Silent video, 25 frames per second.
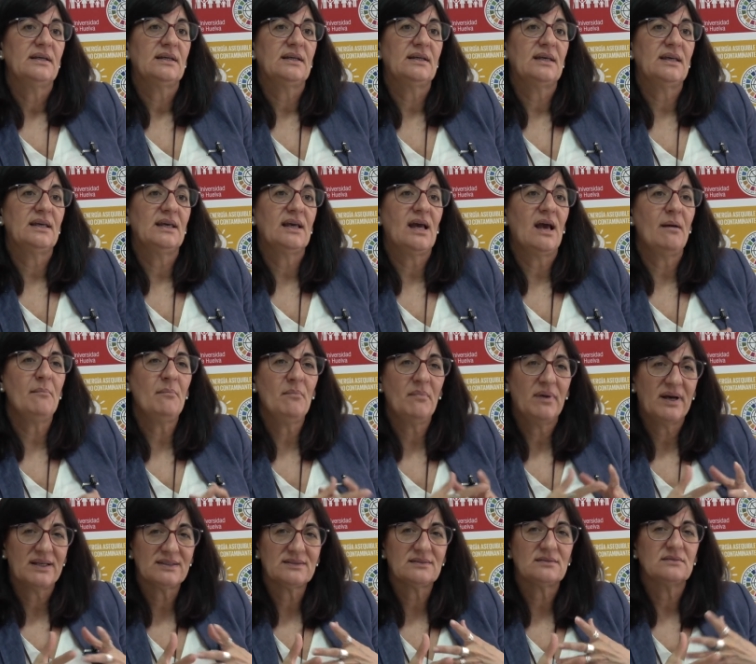que
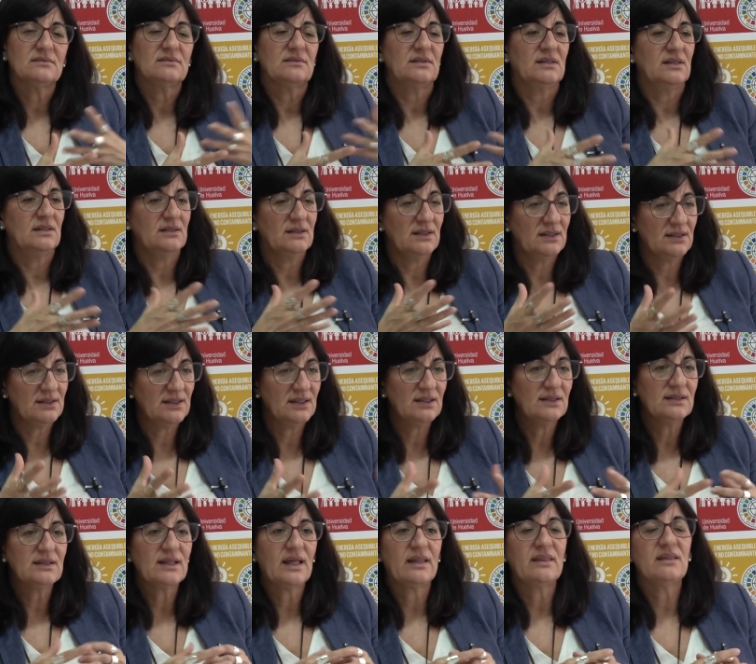ambas en
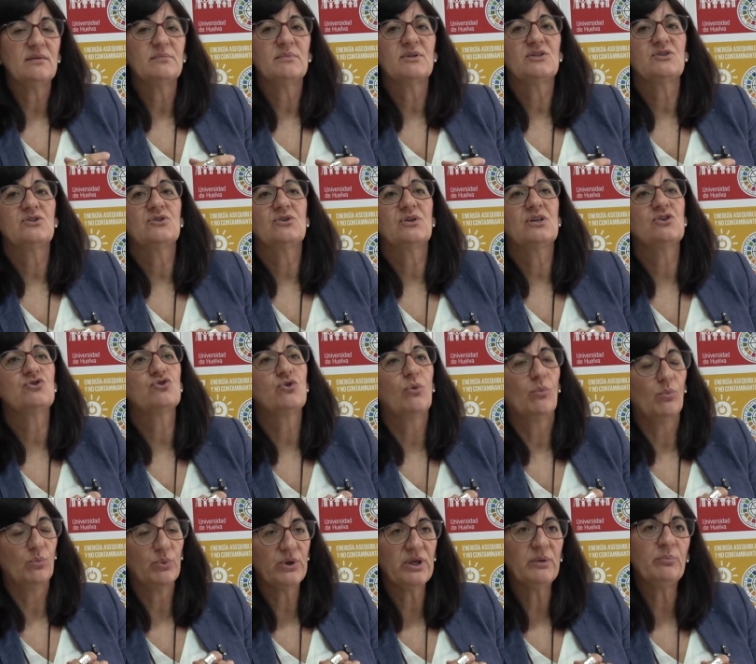distintas dimensiones
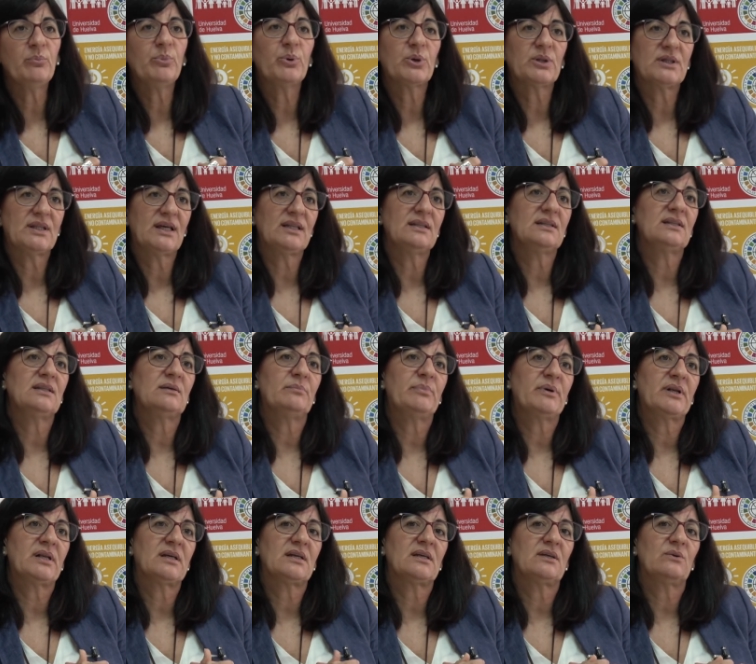son muy importantes
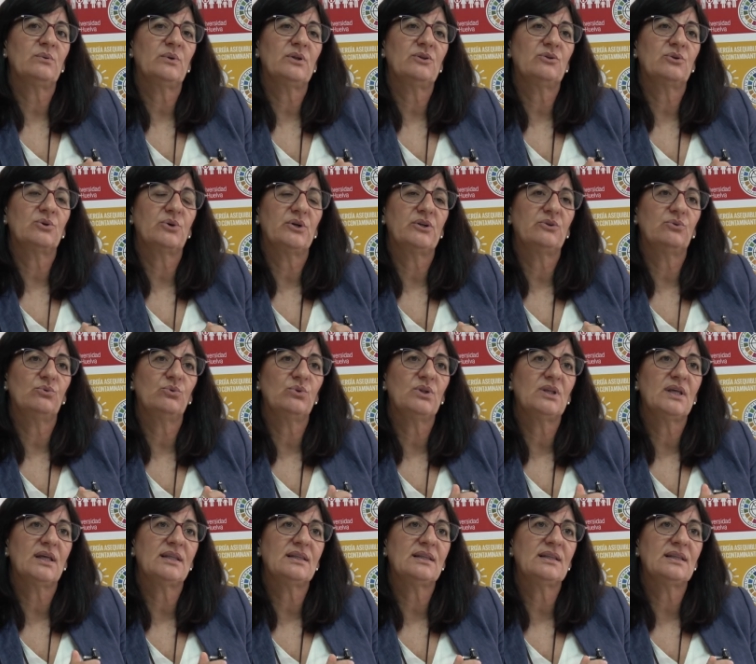para que nuestros
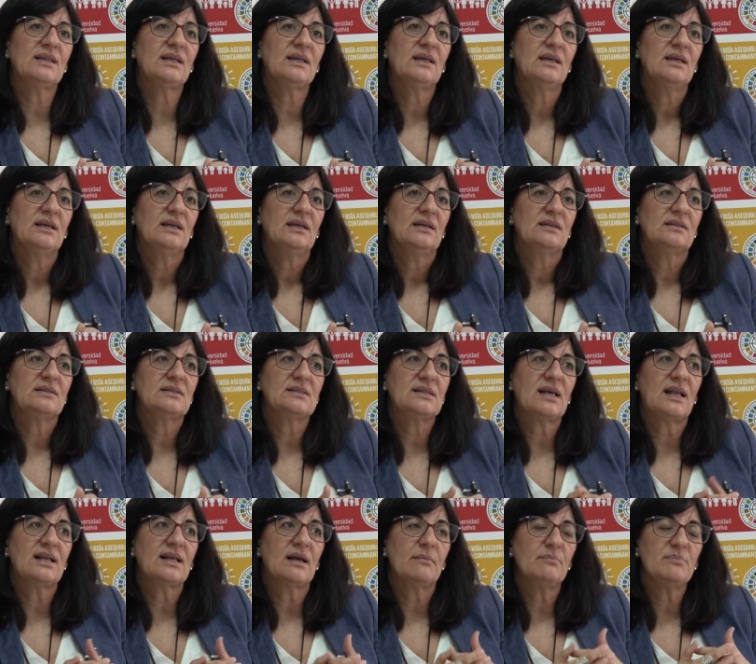estudiantes
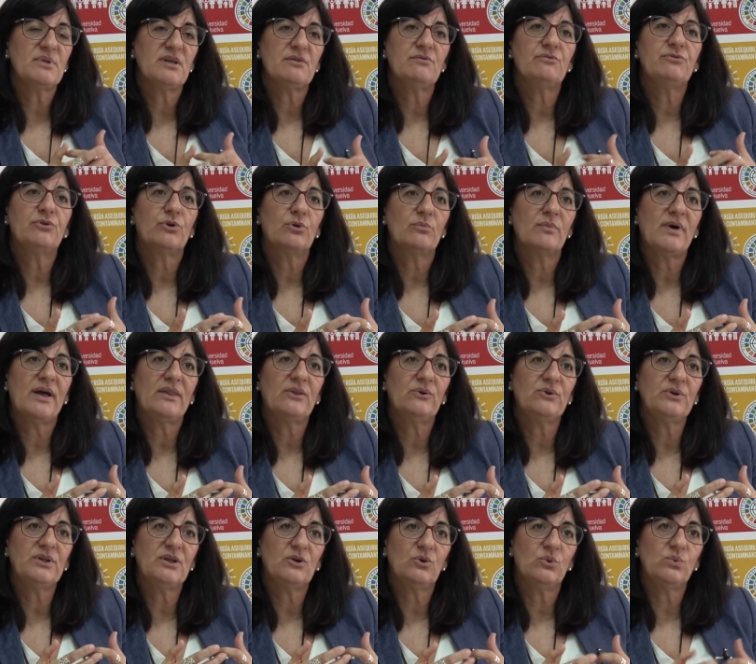salgan bien
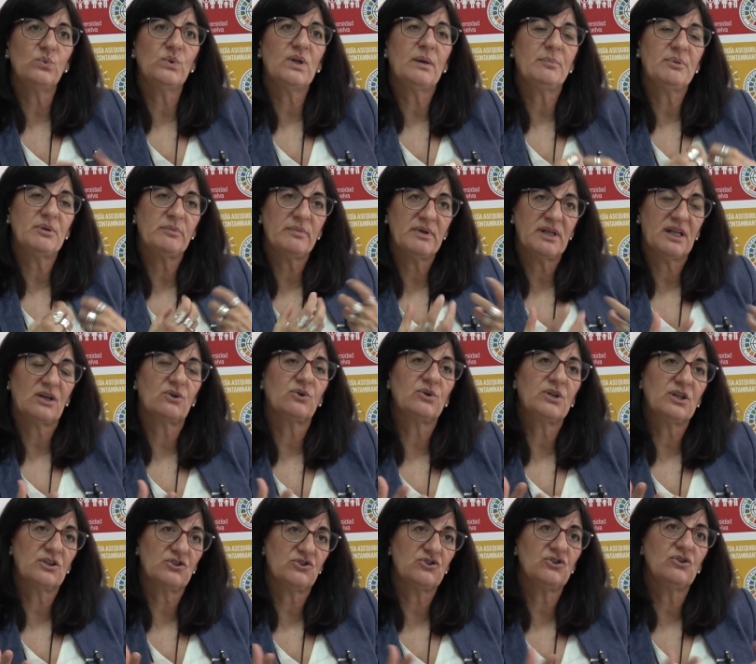formados y con una primera
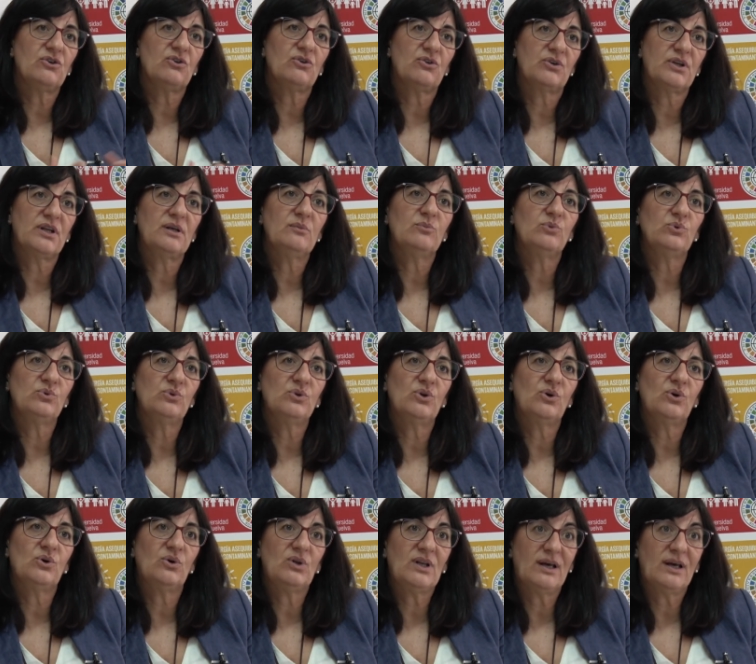conexión con el mundo